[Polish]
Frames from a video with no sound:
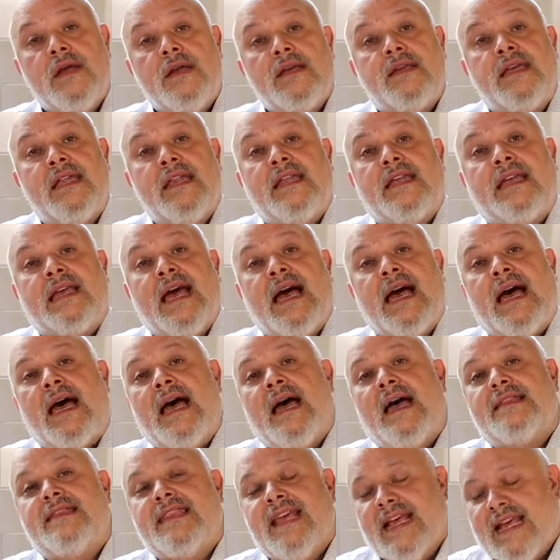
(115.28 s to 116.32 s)

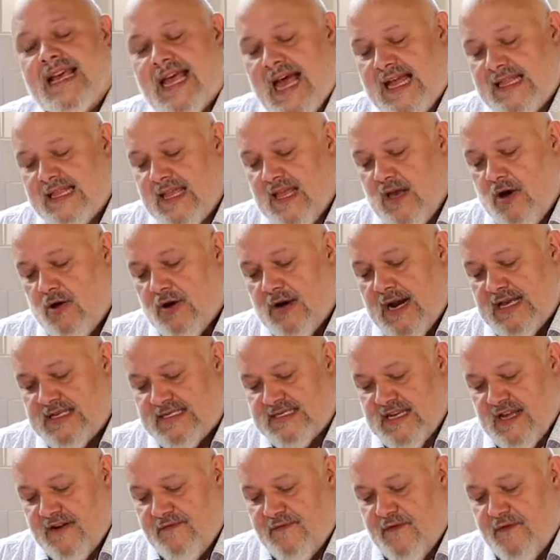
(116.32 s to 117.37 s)
kilka dekady ona
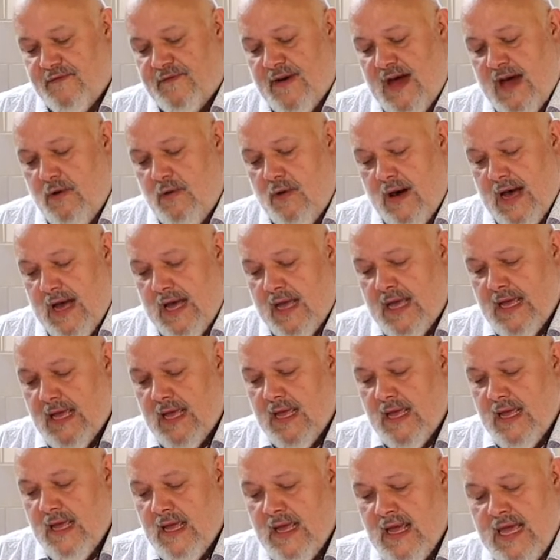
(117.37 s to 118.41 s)
serwowała
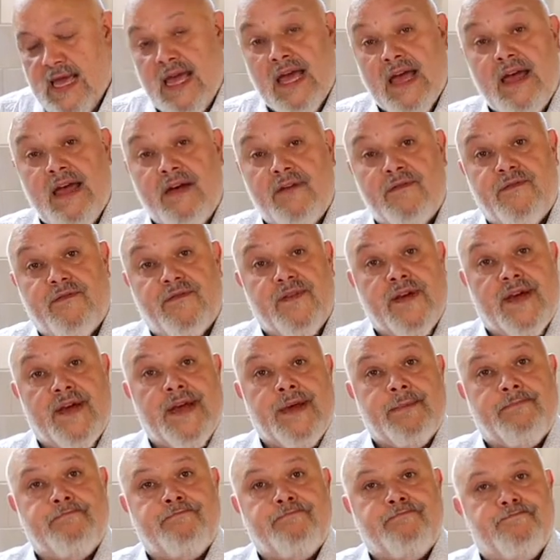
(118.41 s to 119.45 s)
e, w,
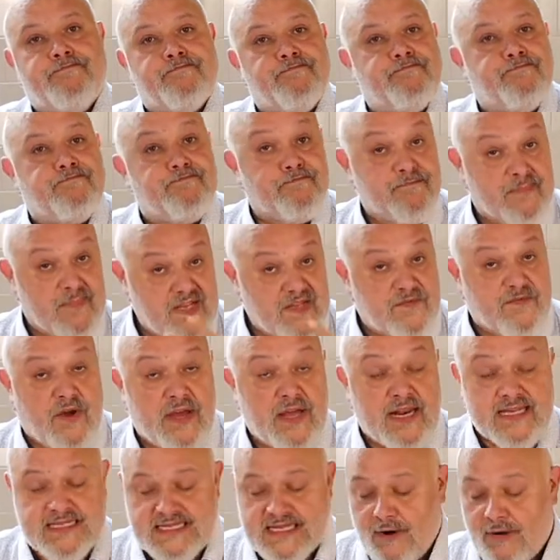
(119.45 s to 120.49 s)
mm, w swojej
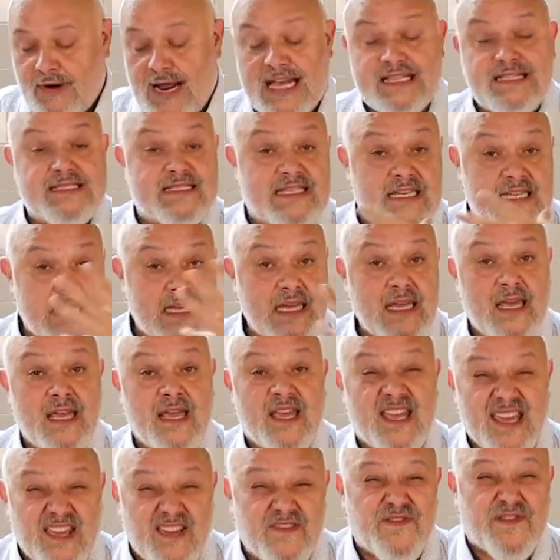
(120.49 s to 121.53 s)
restauracji
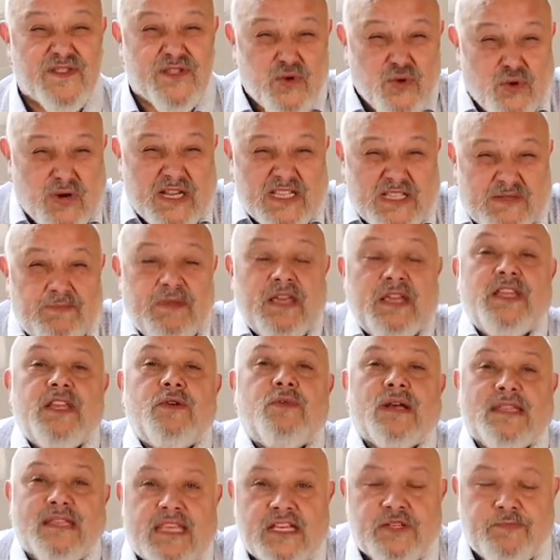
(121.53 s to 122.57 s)
i w której
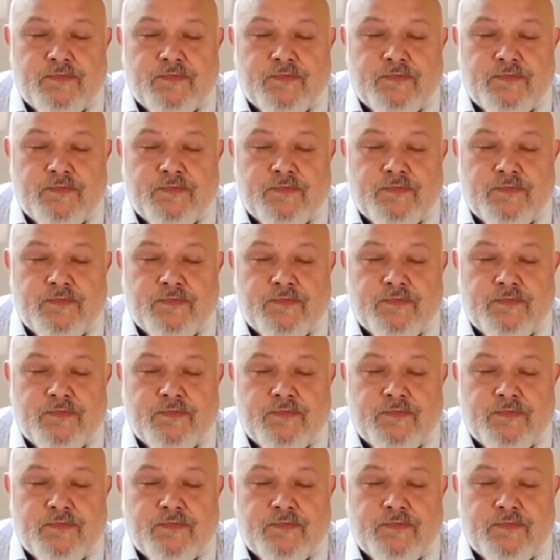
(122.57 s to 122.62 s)
zmieniła też